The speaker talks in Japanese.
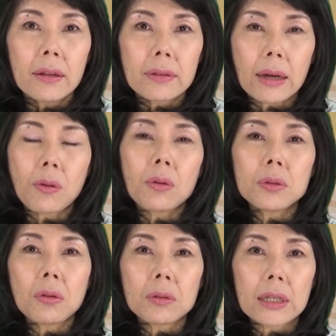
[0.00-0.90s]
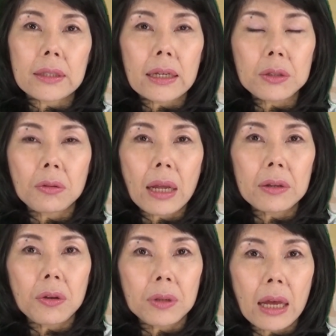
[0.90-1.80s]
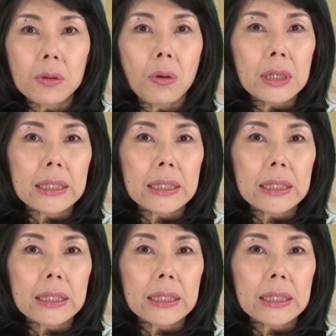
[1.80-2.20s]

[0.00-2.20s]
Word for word: 他国の手先となるような動